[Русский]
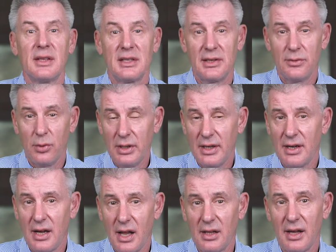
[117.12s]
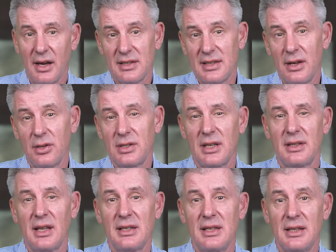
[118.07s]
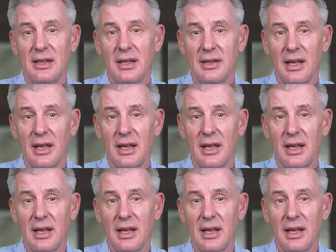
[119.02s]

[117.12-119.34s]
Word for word: На сегодня Калгари остается относительно